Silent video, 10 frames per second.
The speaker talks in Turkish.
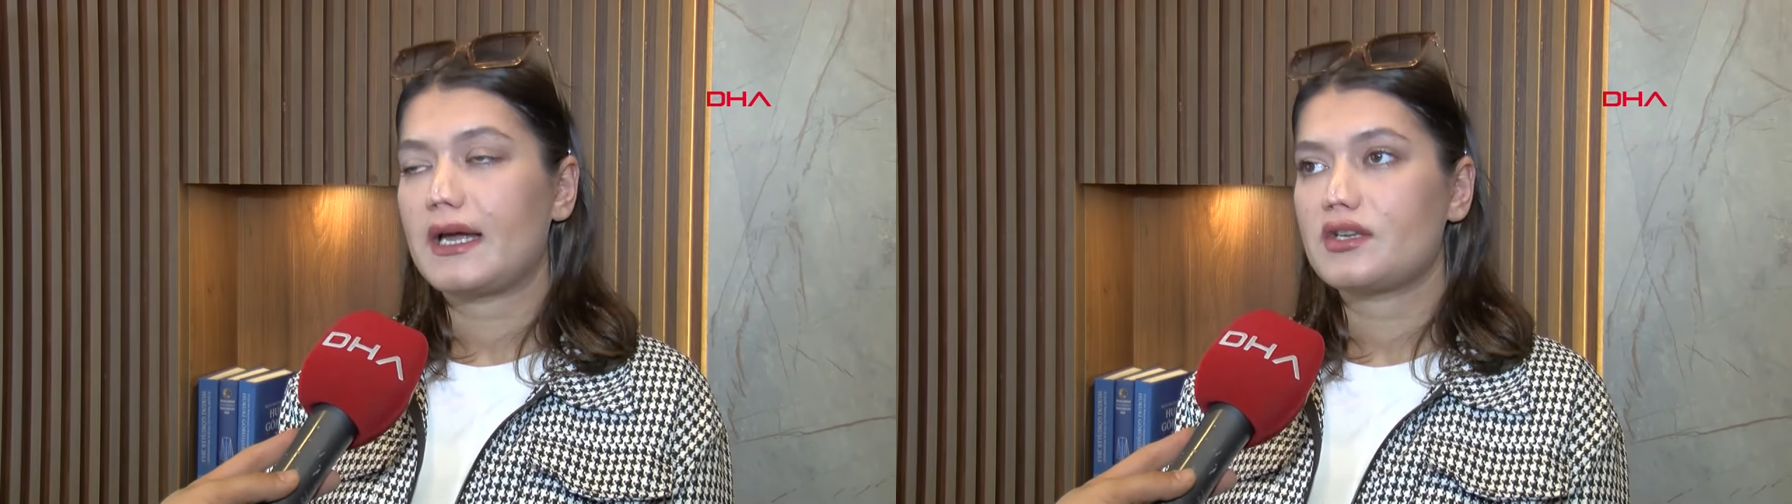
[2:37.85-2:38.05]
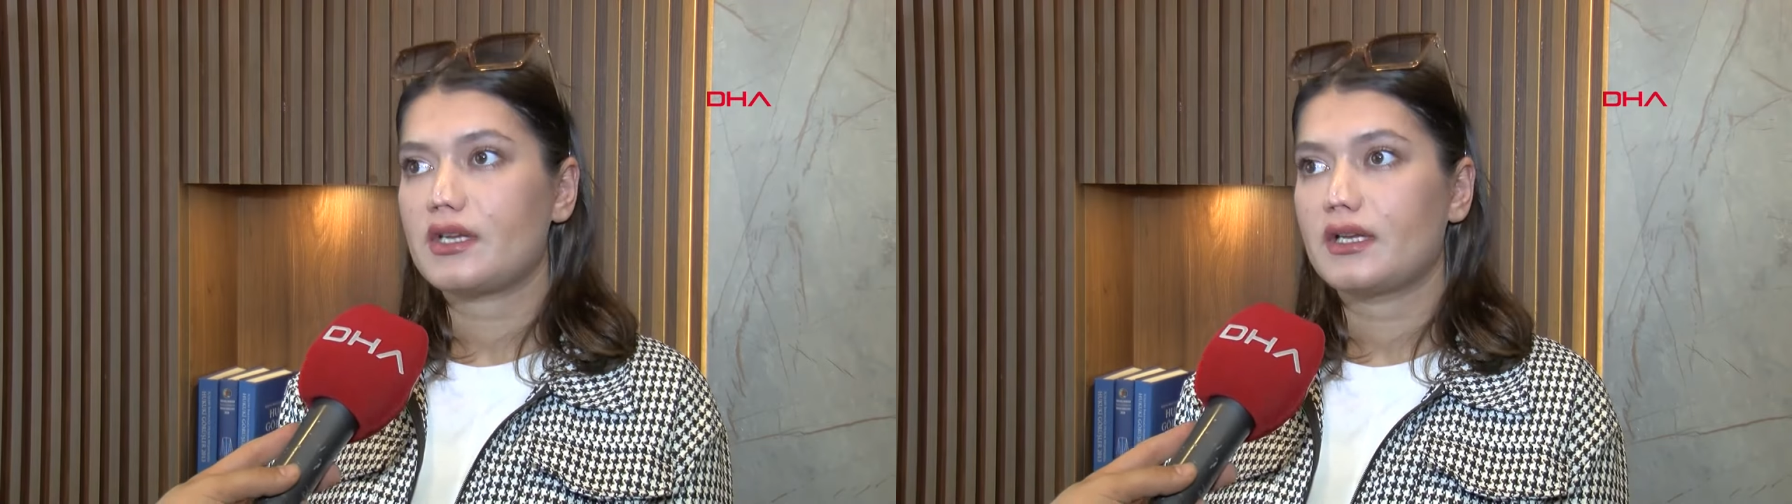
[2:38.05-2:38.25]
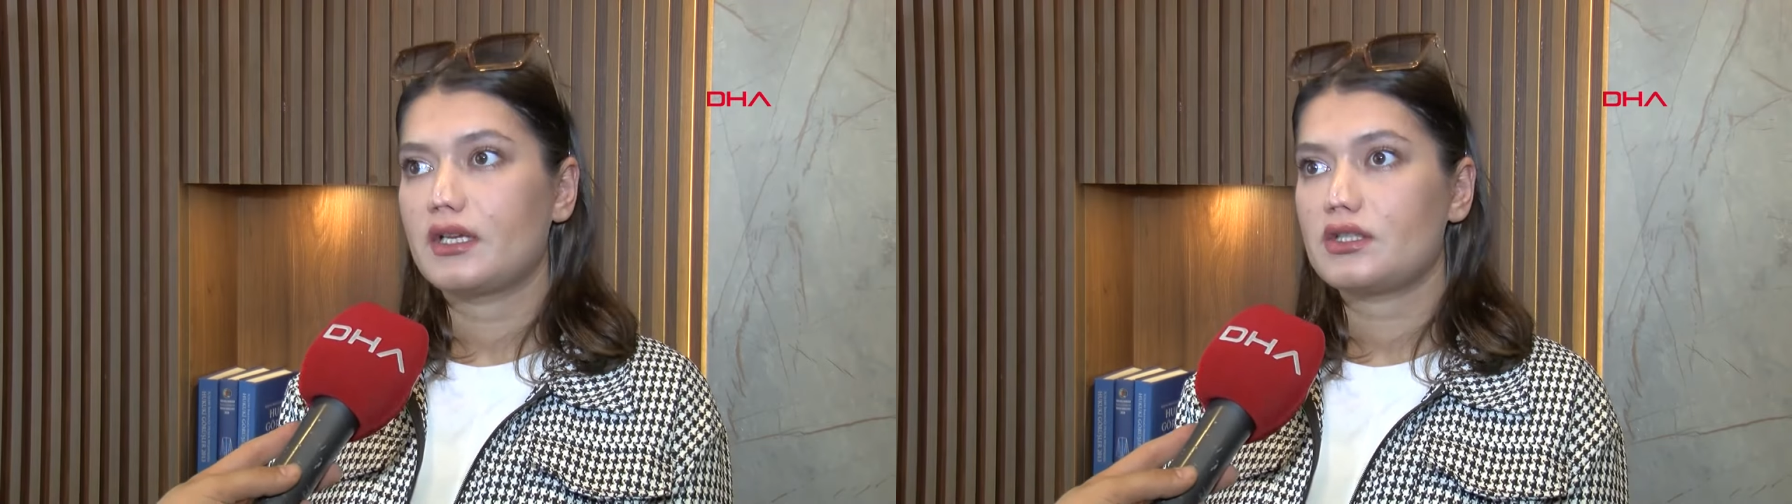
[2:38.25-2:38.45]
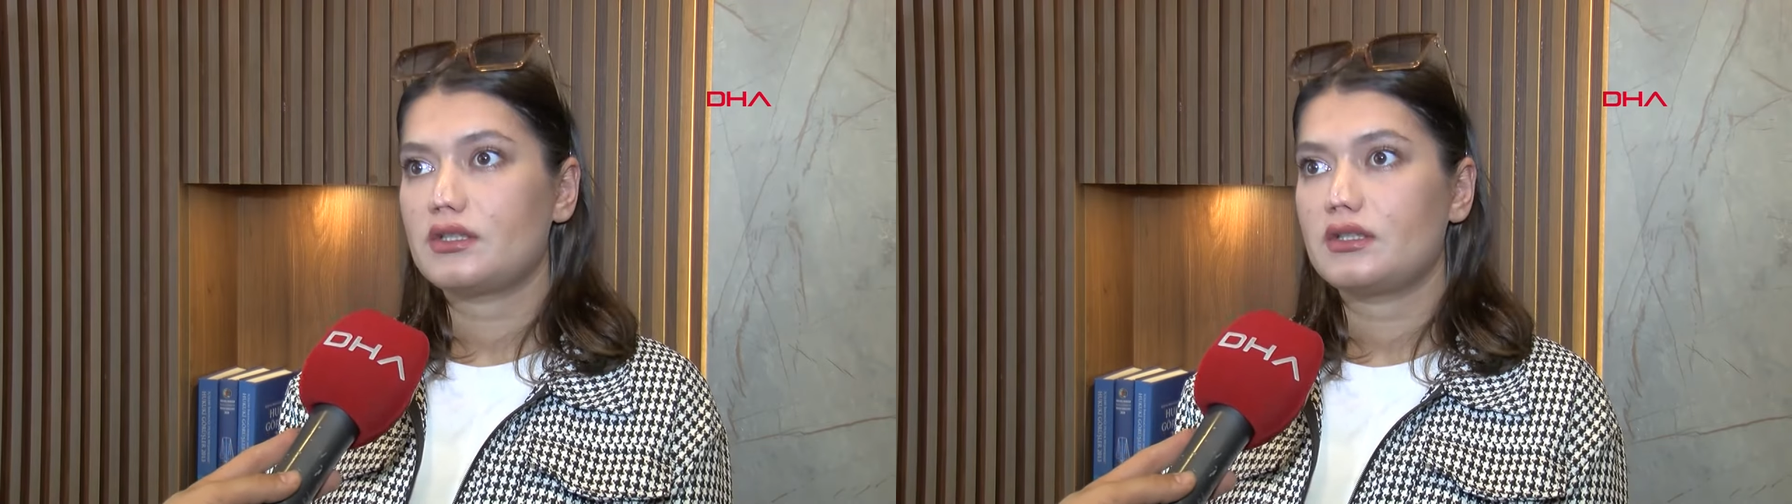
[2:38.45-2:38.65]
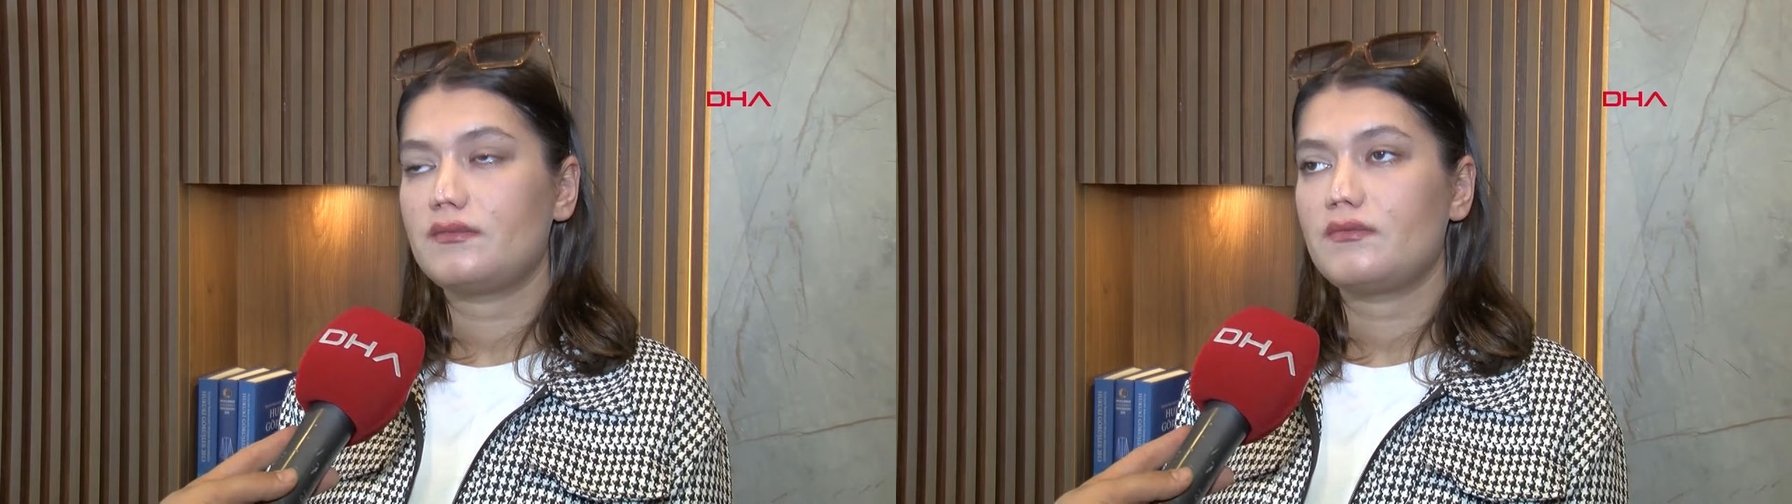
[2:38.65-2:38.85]

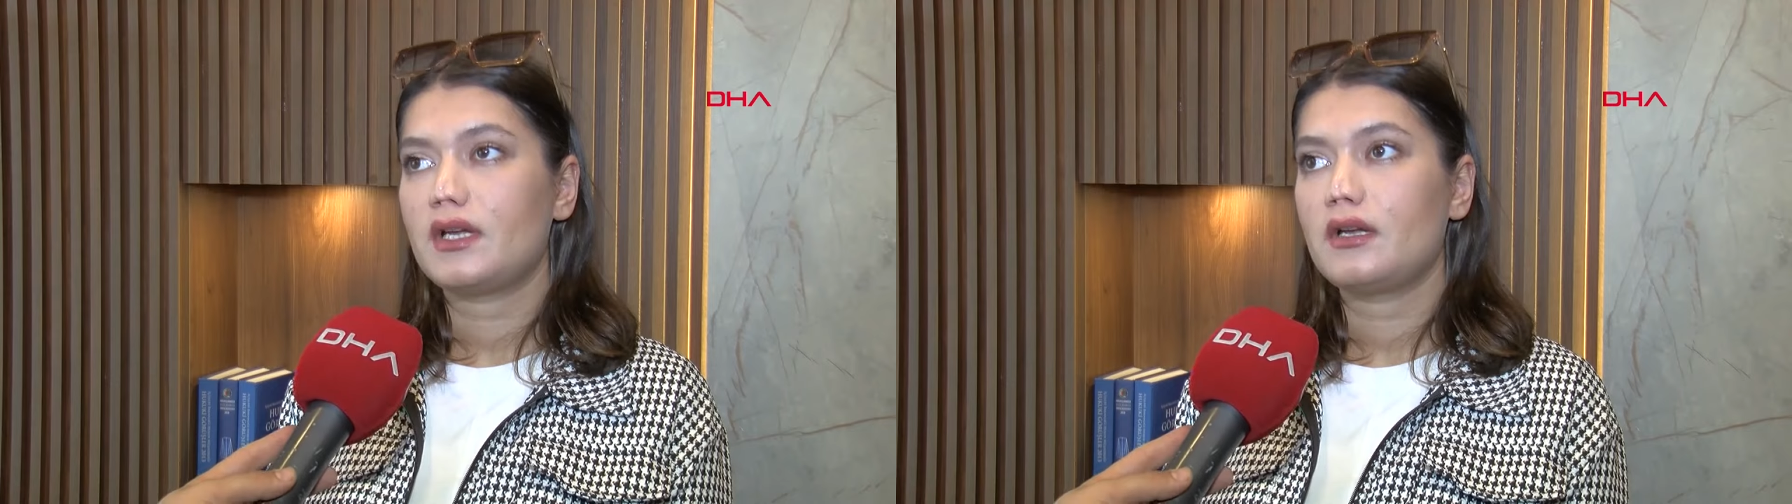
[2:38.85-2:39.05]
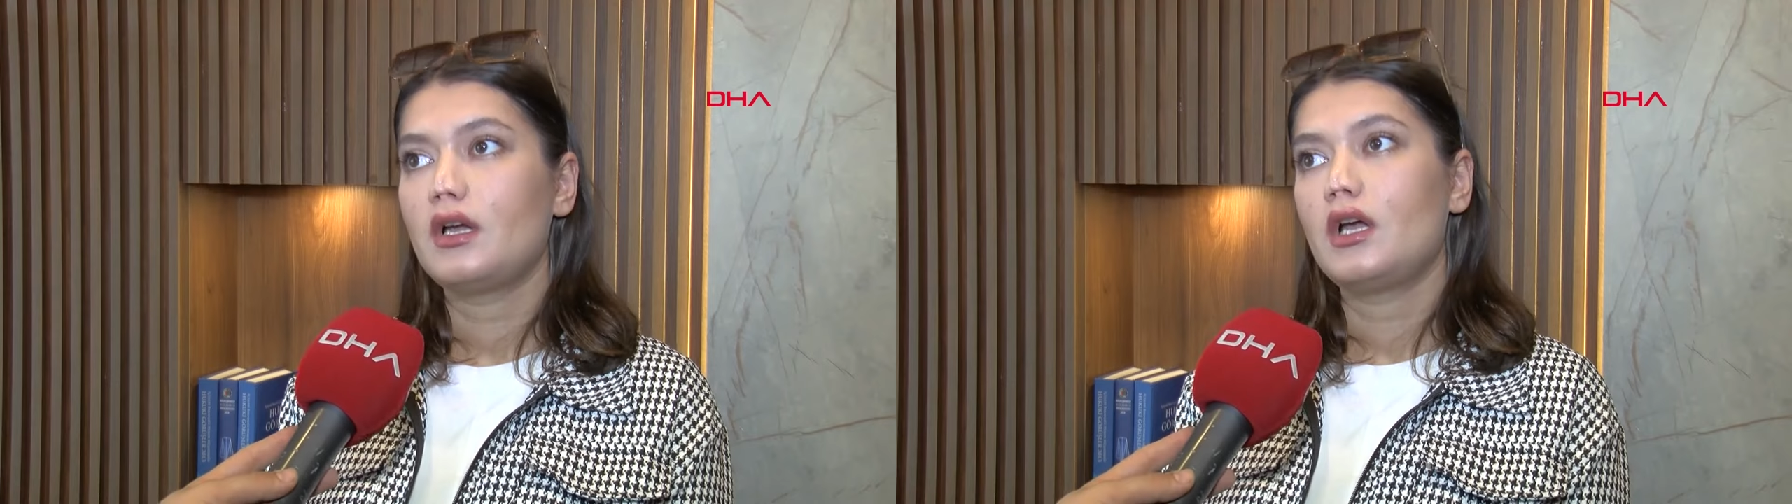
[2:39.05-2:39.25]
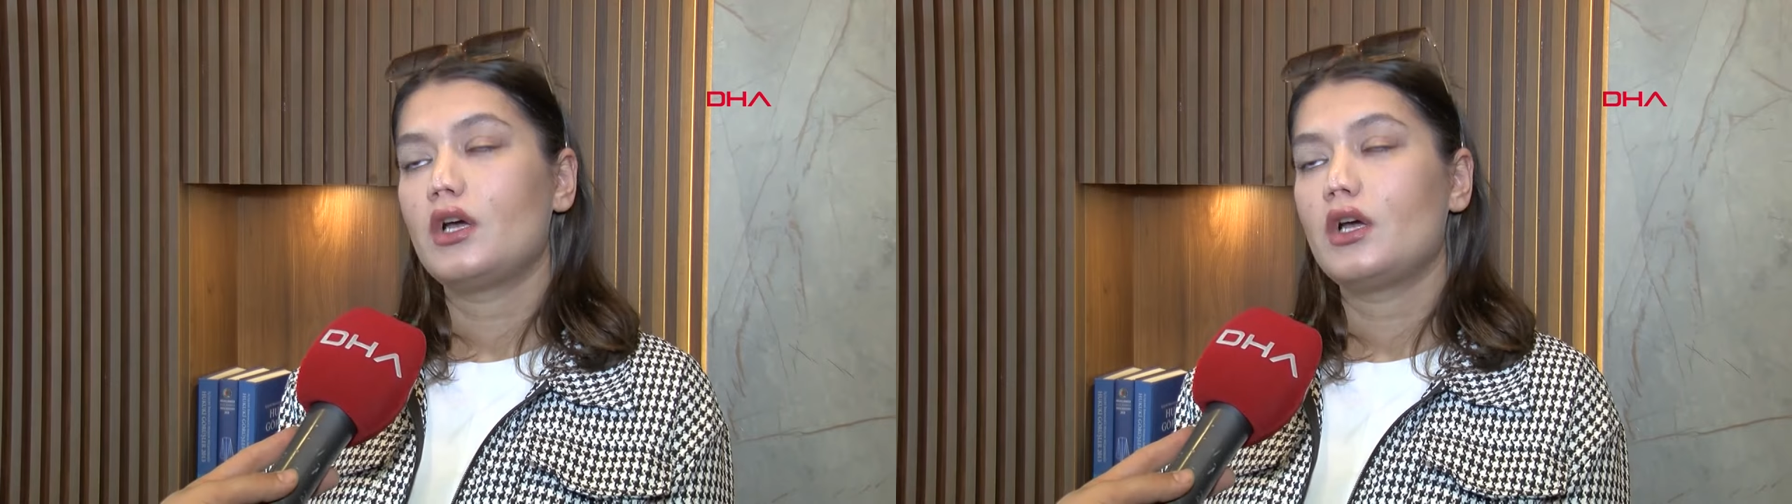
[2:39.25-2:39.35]
gerçekleştirdim ve